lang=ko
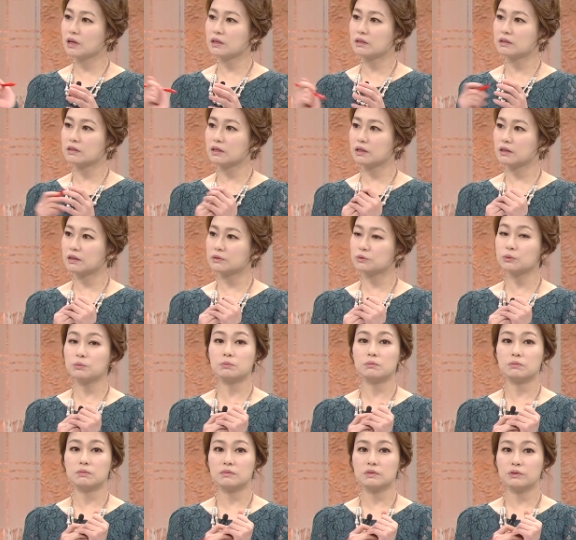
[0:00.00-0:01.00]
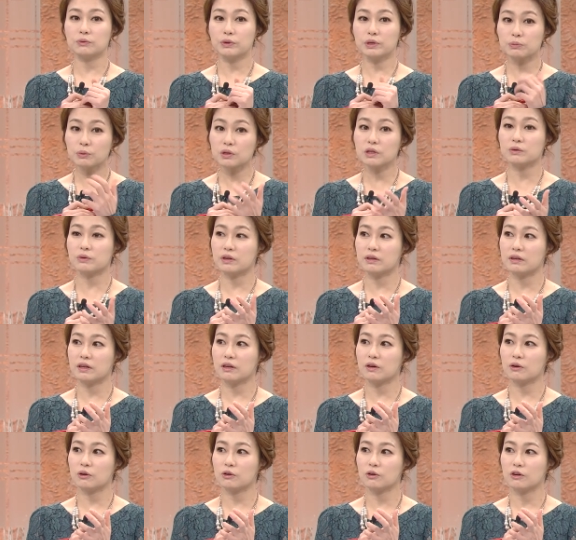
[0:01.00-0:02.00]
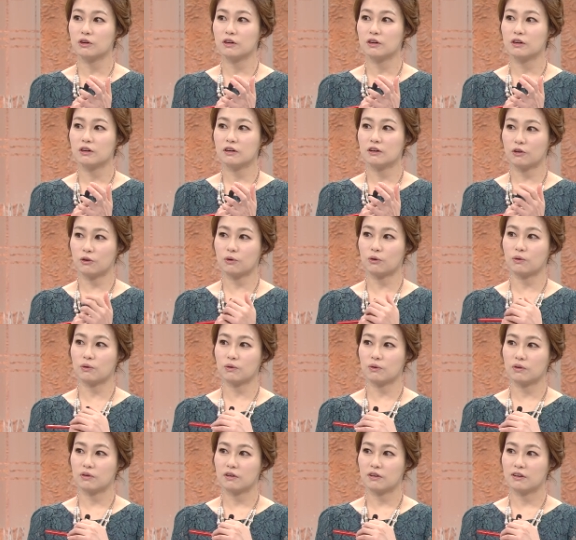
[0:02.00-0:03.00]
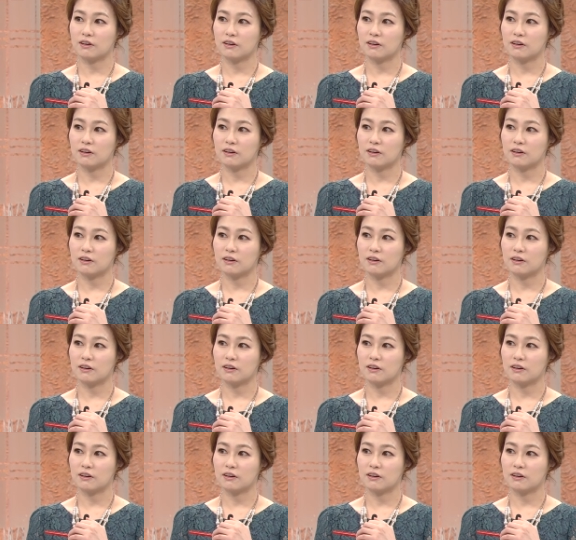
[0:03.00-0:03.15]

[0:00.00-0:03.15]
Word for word: 게 아니라 네네. 네. 좀 회복이 되나요? 네. 어. 가끔